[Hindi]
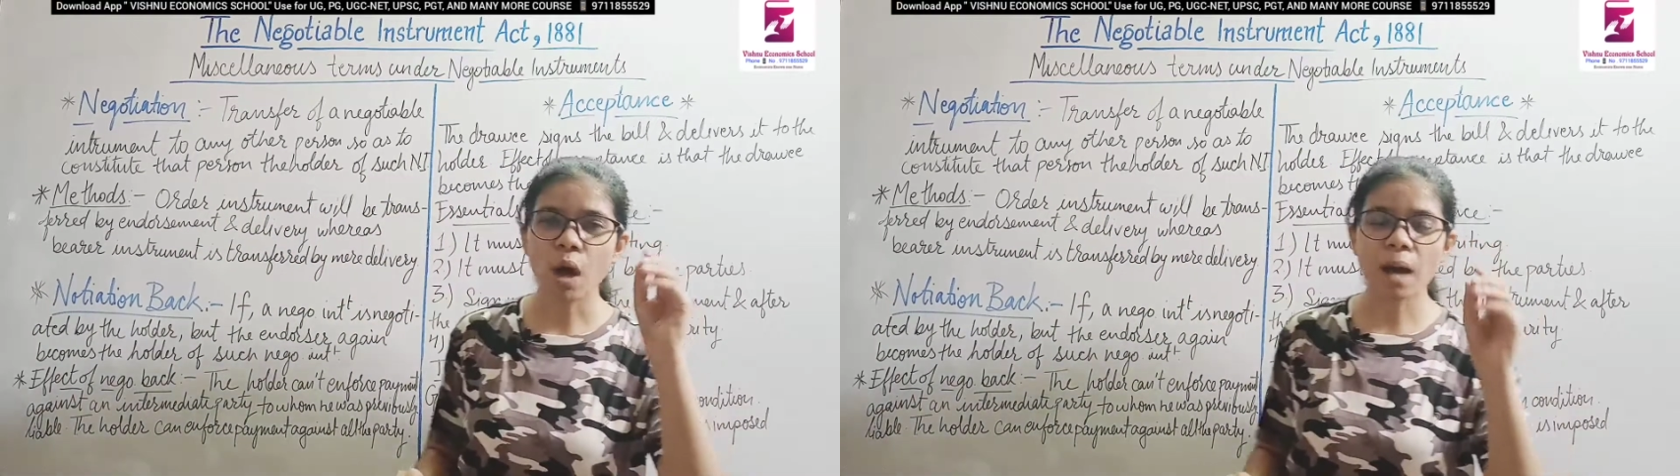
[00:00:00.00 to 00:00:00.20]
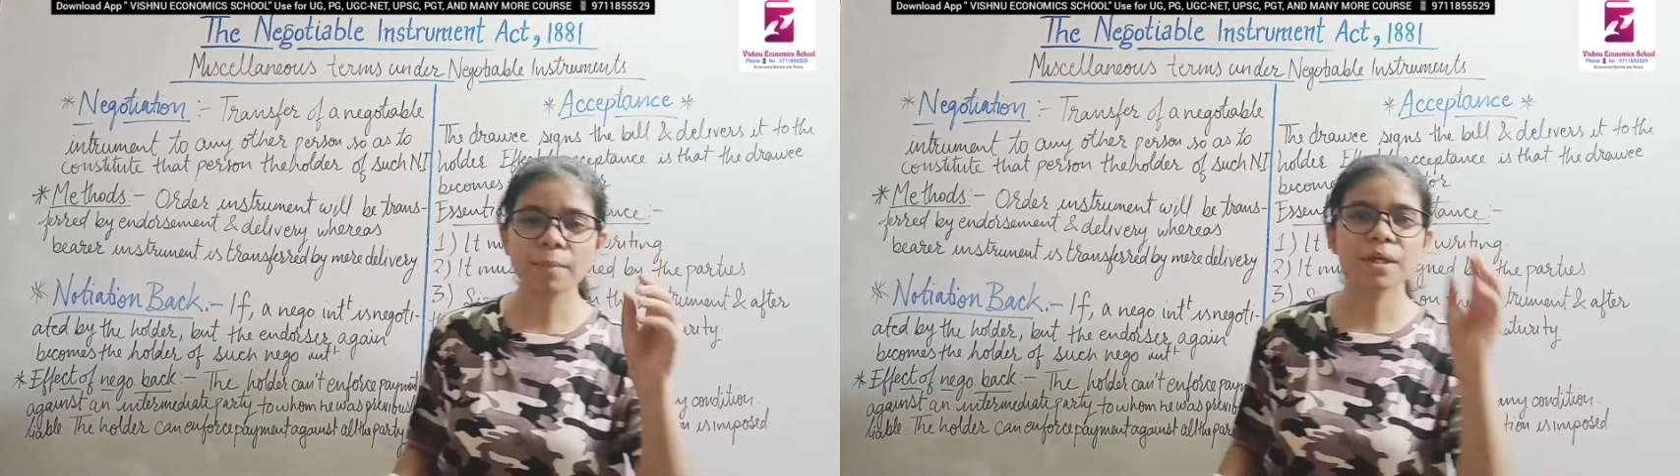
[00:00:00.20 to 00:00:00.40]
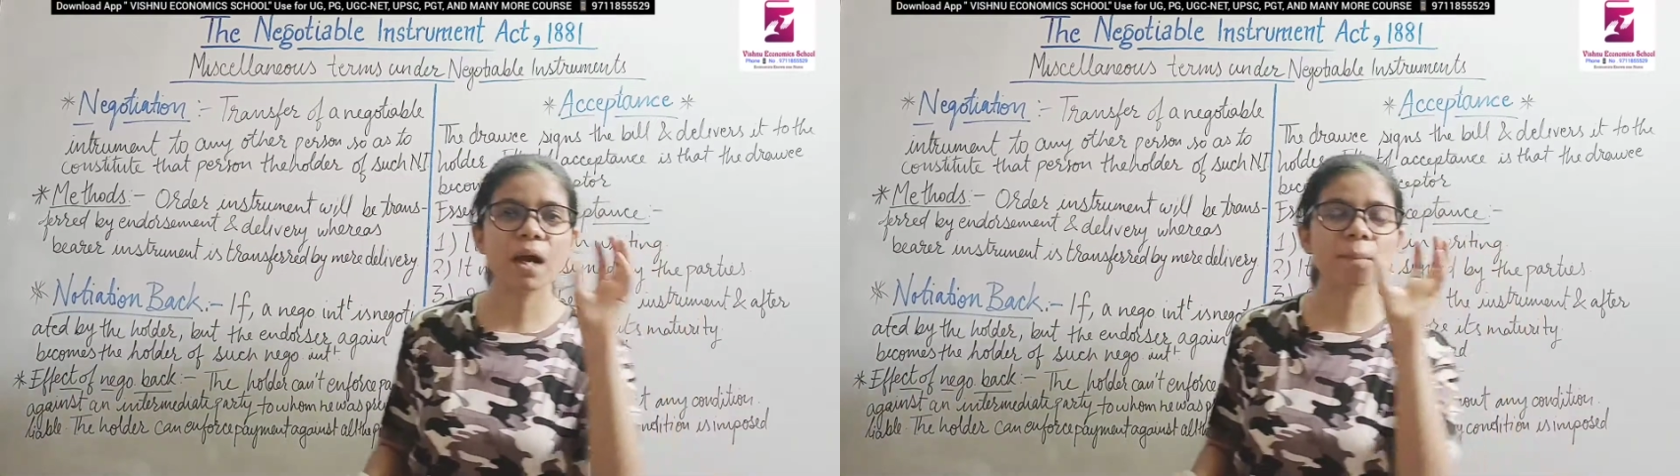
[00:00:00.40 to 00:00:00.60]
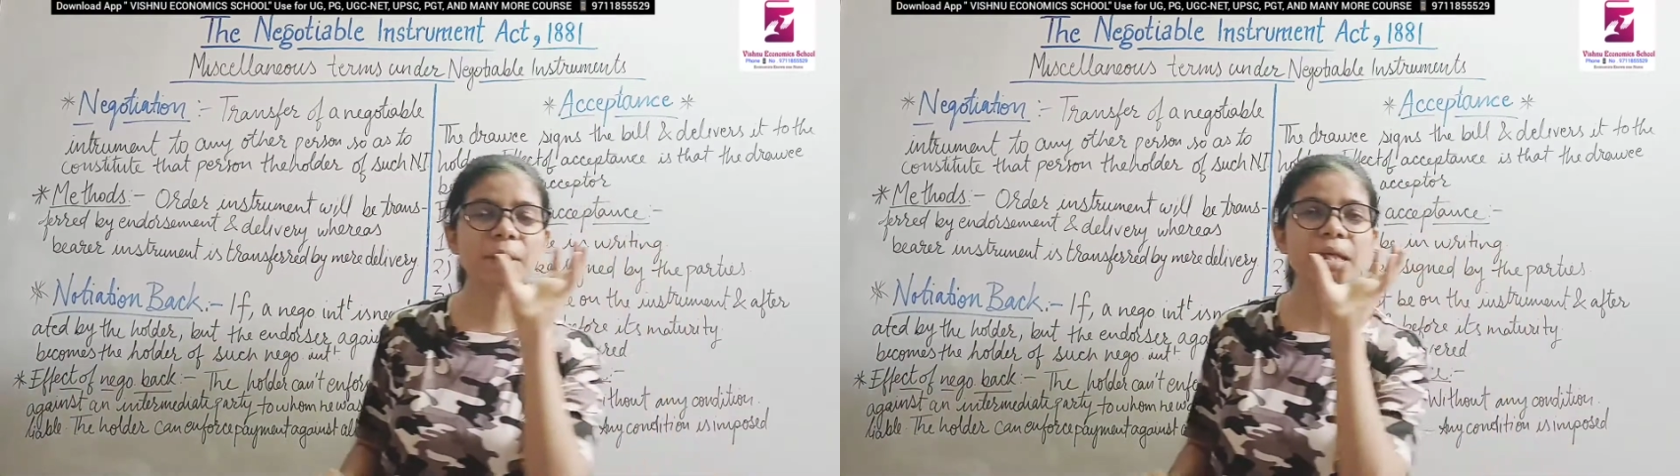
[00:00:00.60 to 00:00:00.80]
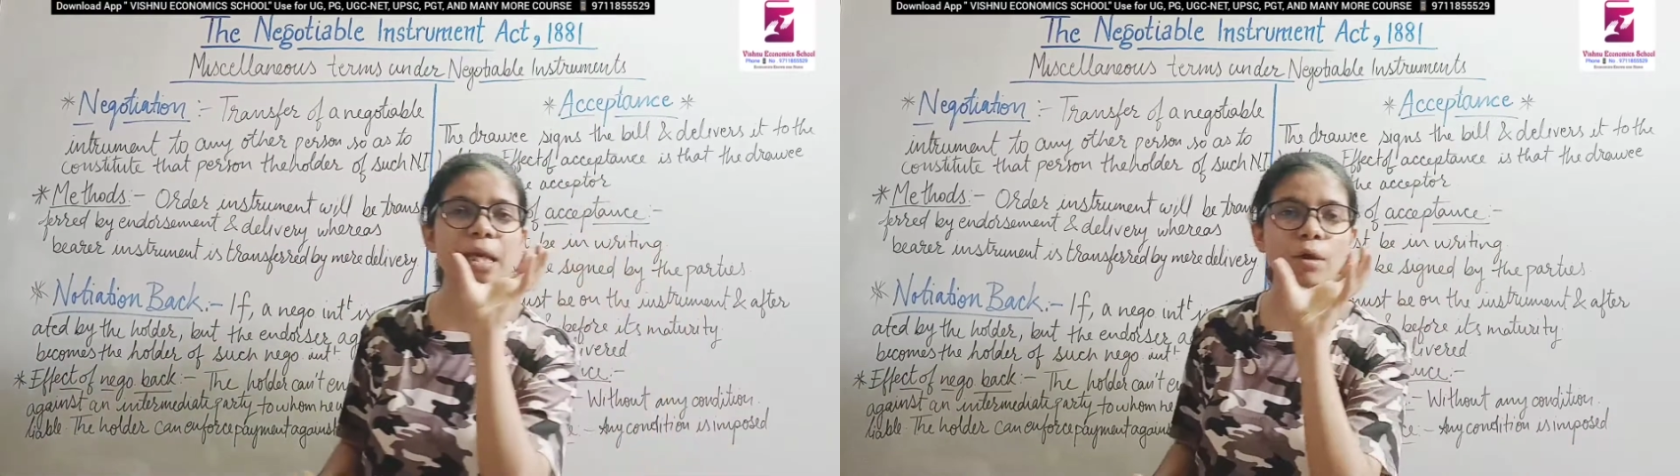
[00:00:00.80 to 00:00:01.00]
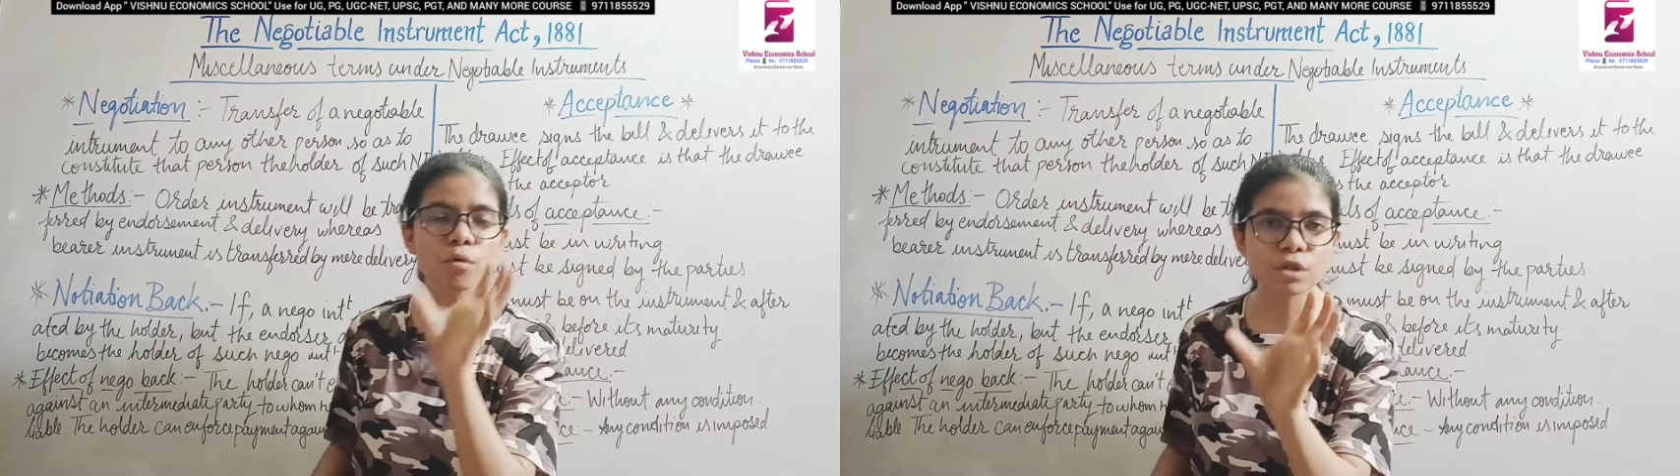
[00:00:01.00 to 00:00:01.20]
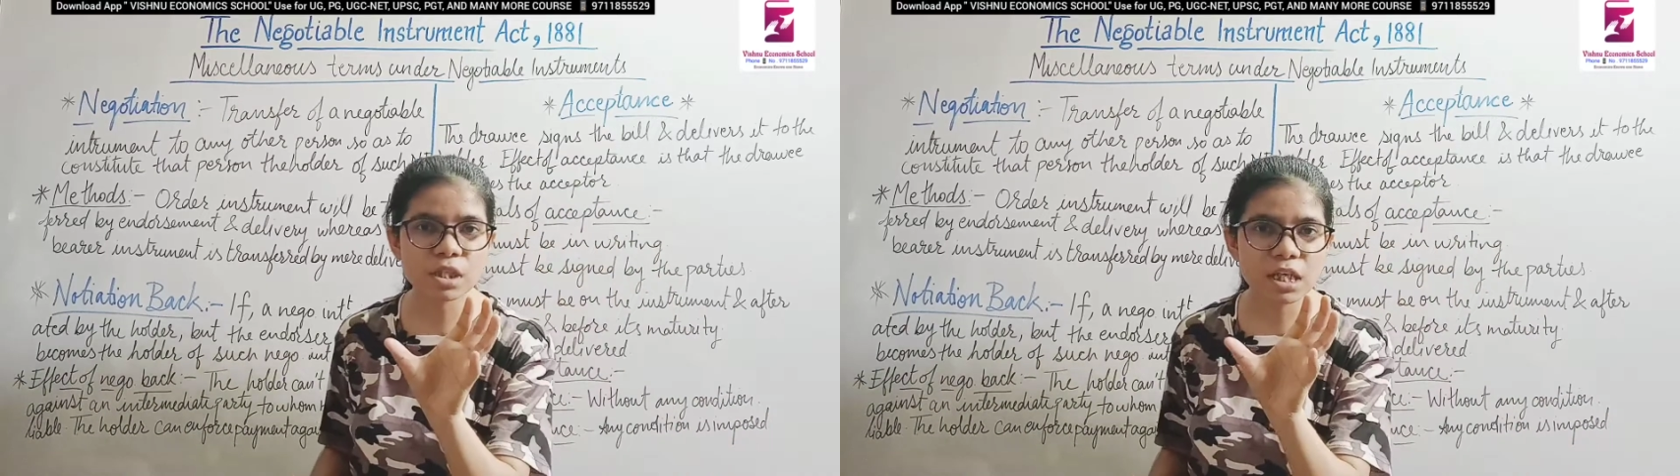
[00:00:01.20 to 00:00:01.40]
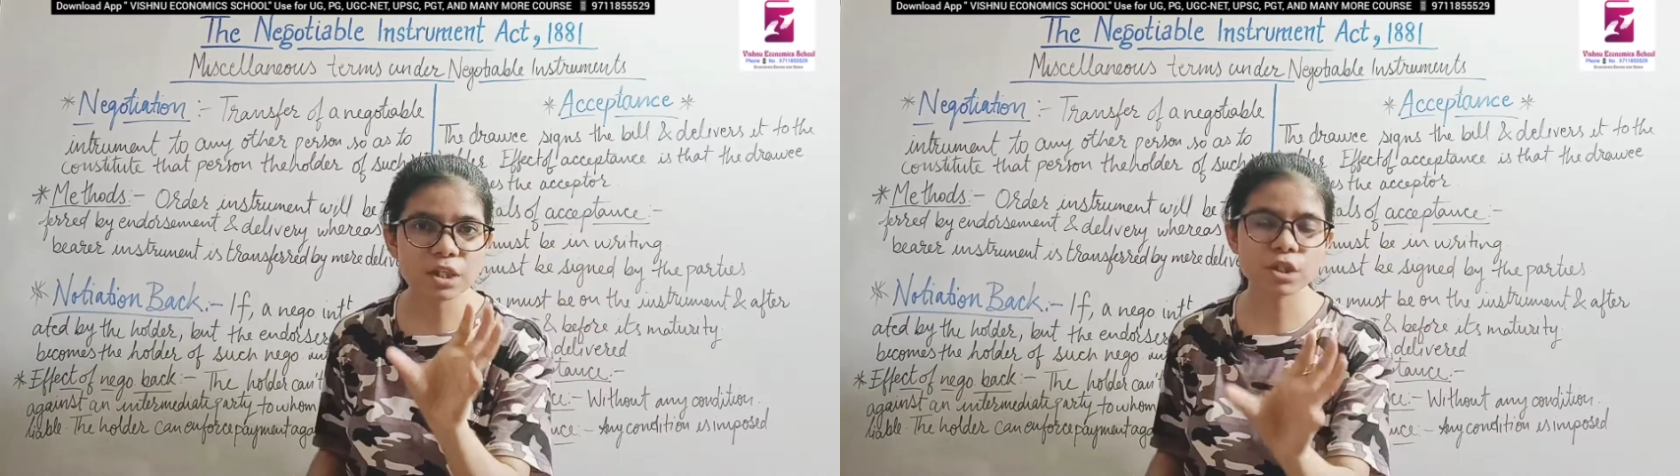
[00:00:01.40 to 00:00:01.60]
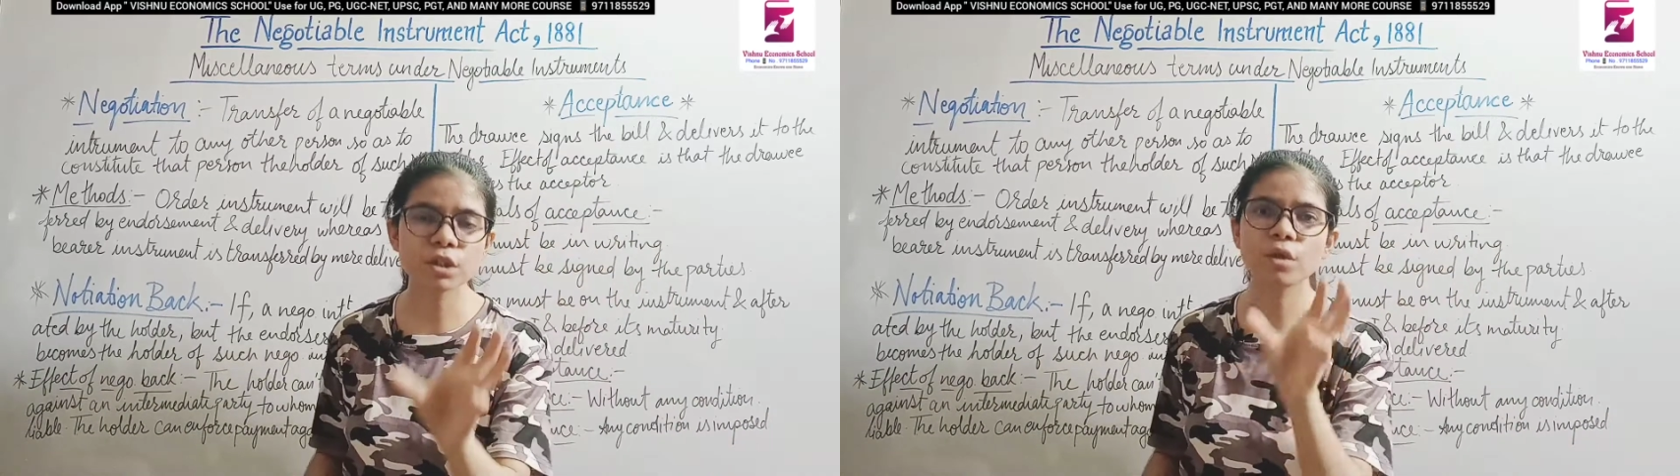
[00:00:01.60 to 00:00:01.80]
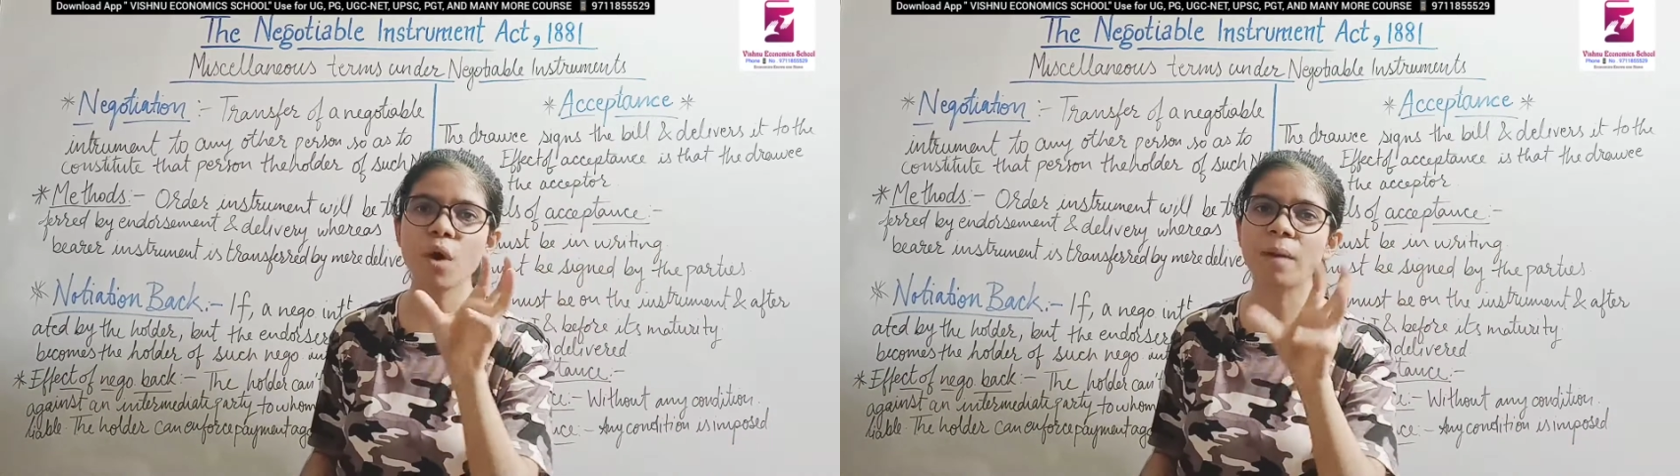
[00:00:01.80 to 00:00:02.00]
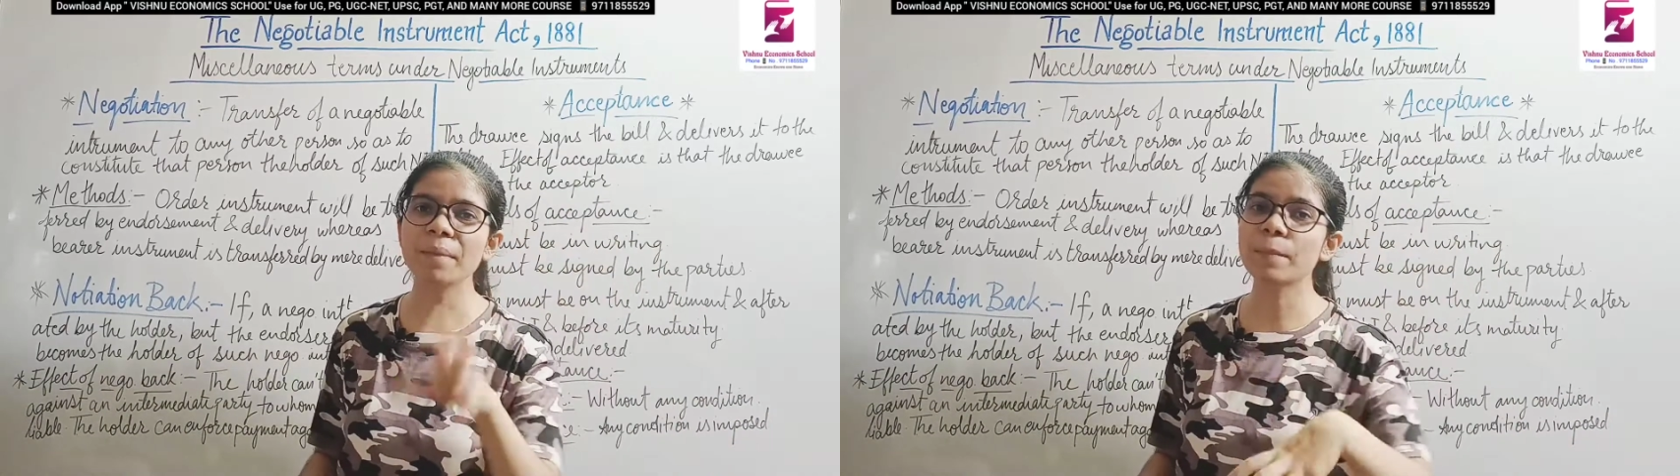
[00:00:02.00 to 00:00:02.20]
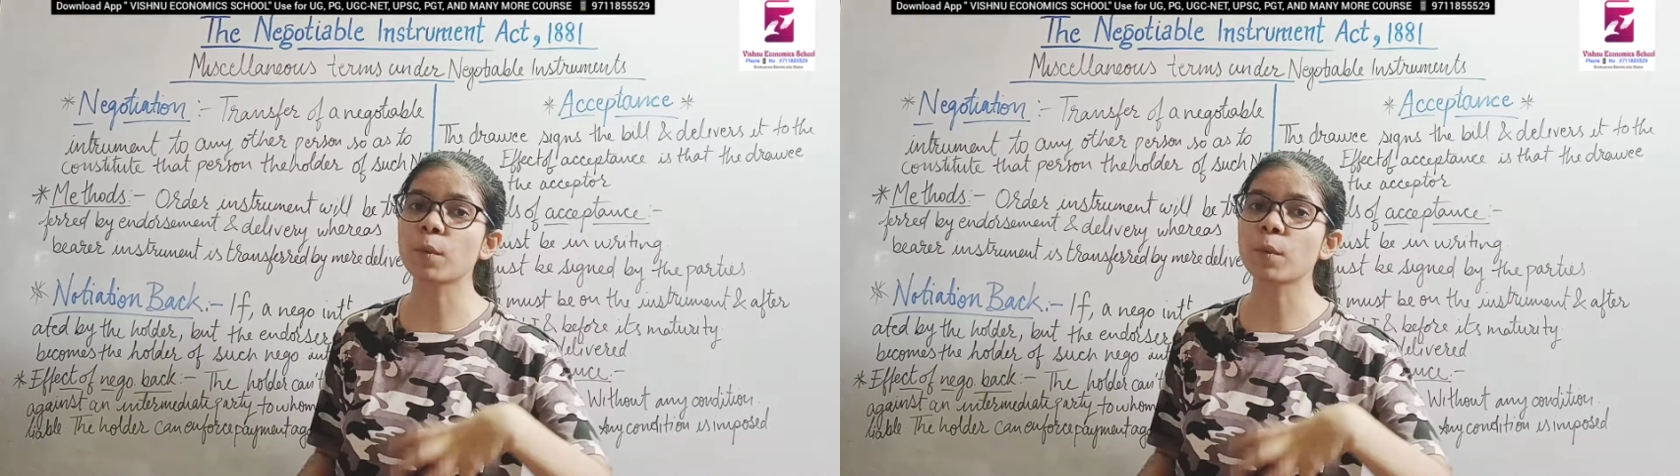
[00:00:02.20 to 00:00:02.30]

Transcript: अब यहाँ पे नेगोशिएशन को हम एक